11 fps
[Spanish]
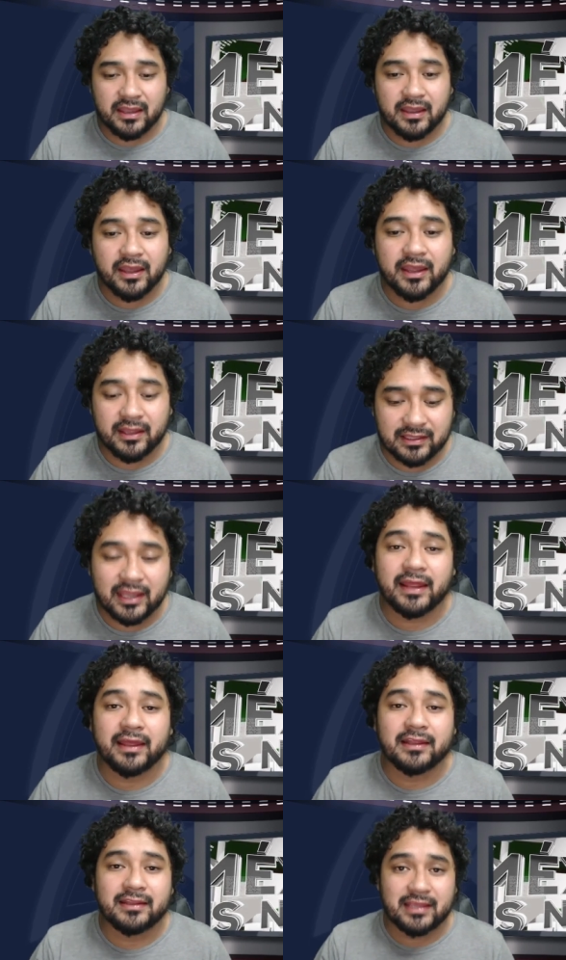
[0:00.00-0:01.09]

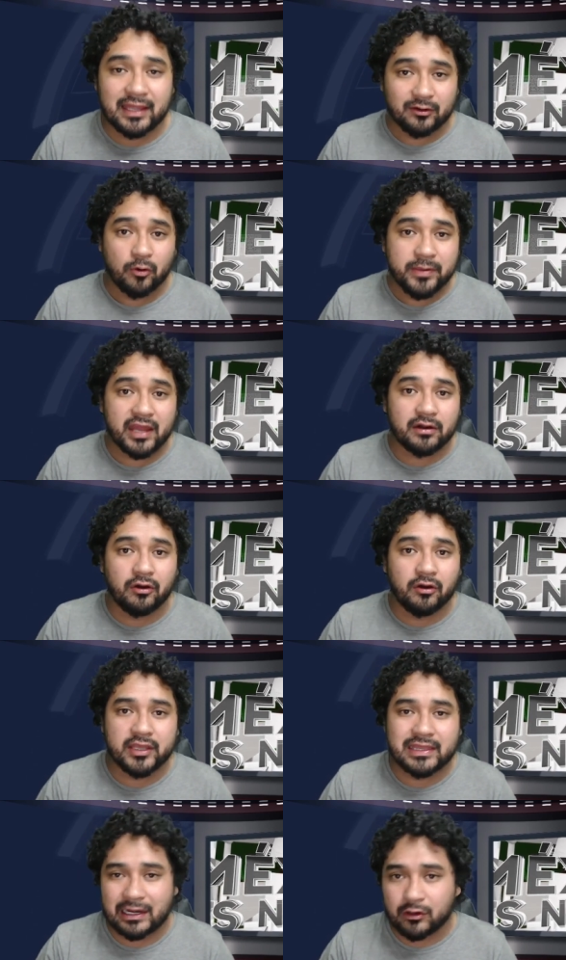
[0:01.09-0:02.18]
Eh, del gobierno
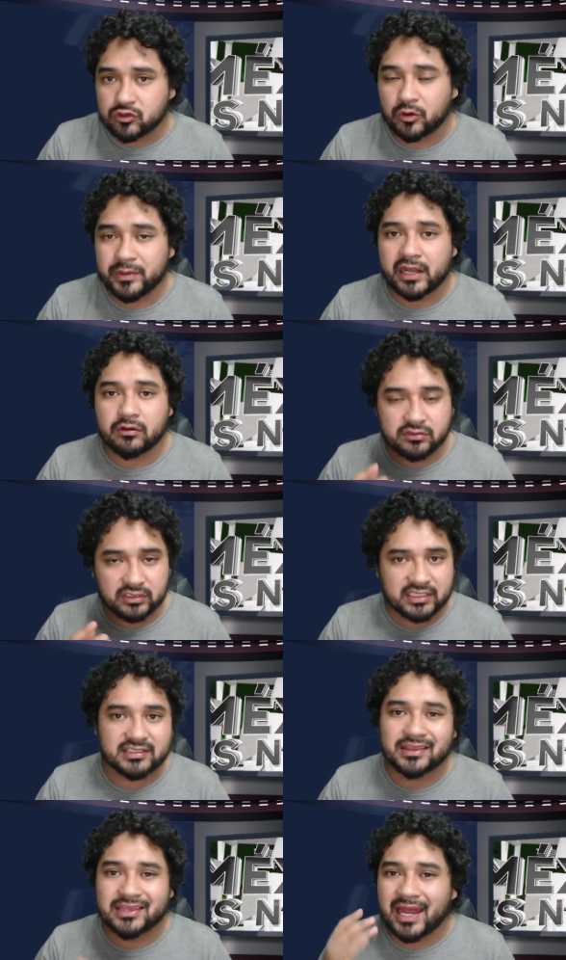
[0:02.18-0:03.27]
y de los gobiernos
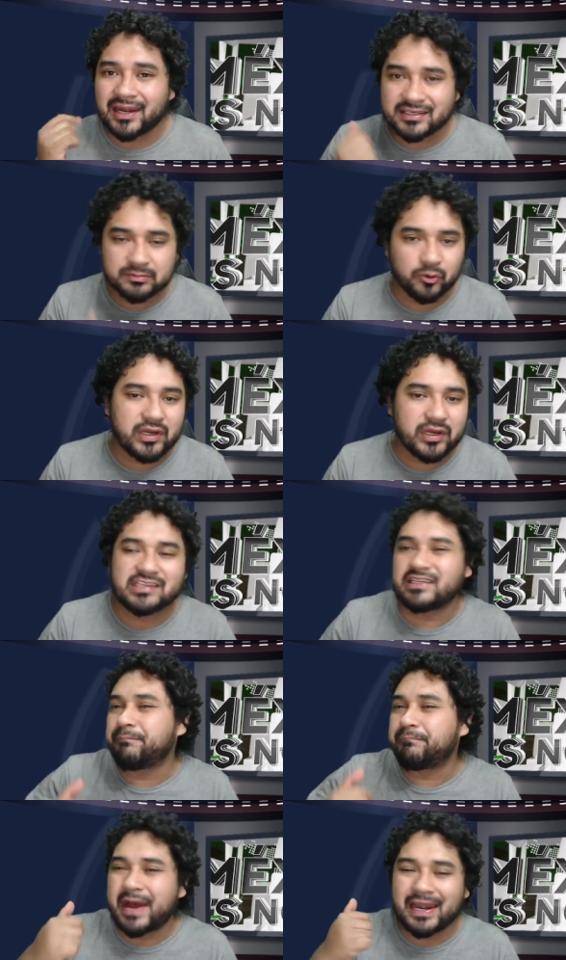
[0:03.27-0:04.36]
estatales,
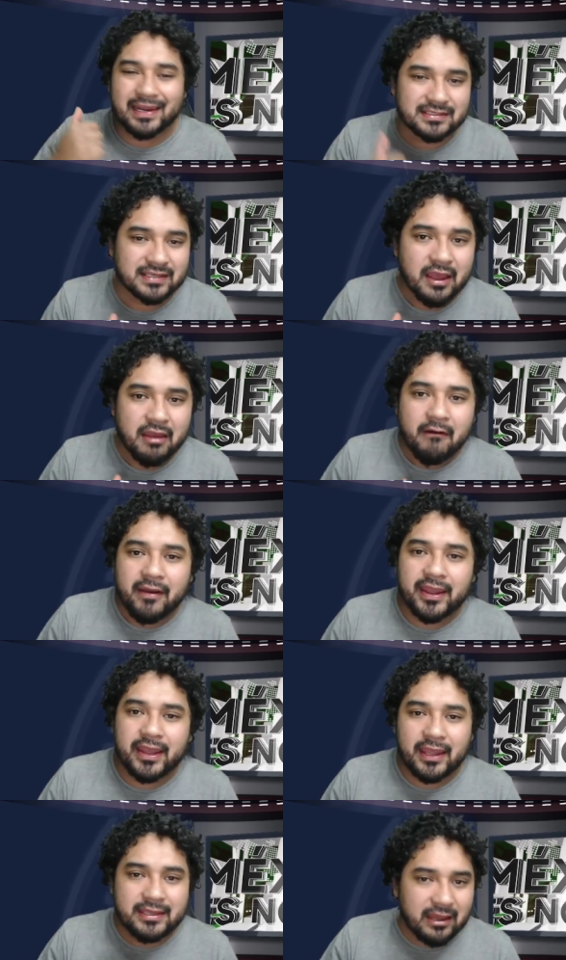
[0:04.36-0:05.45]
municipales
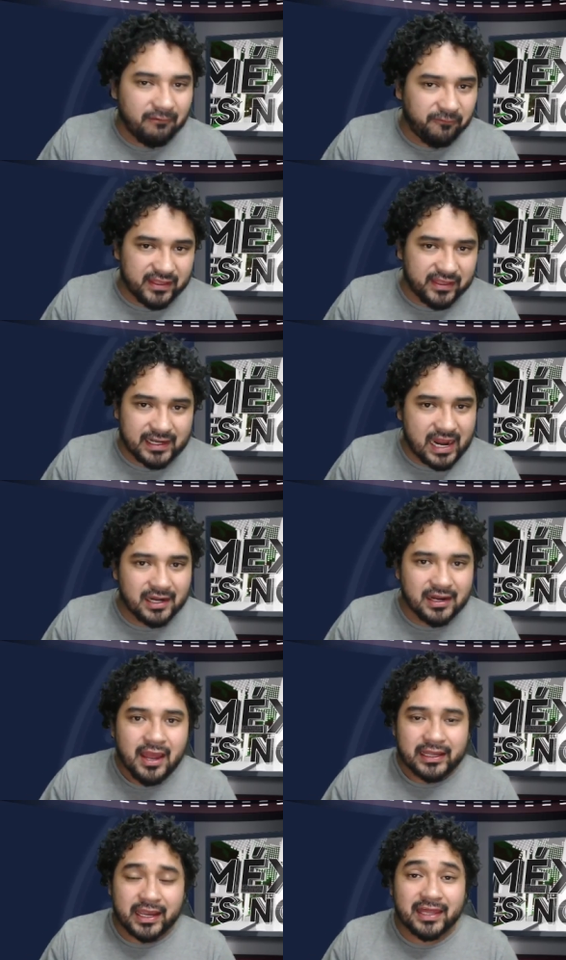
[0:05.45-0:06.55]
eh, y el federal
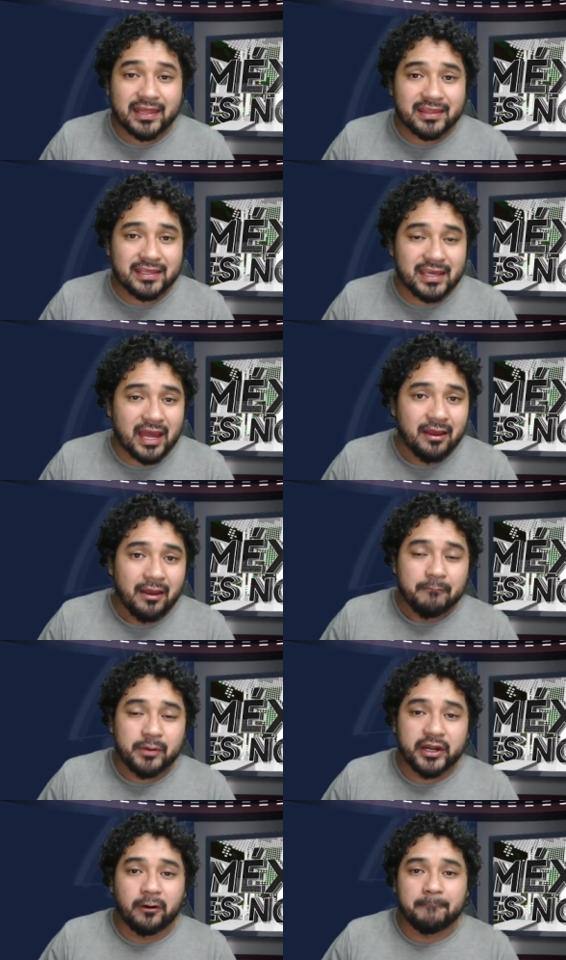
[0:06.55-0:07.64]
que cada día,
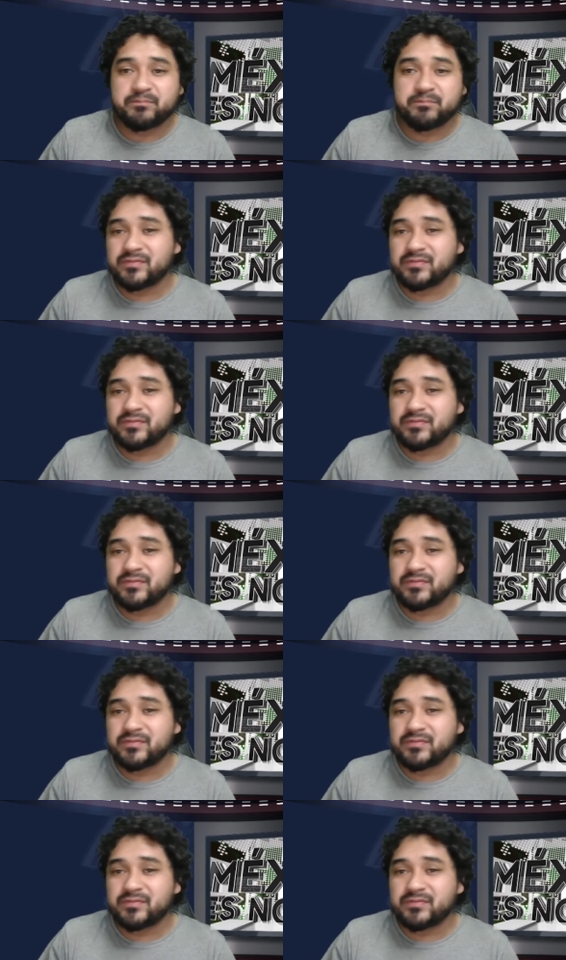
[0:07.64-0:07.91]
bueno,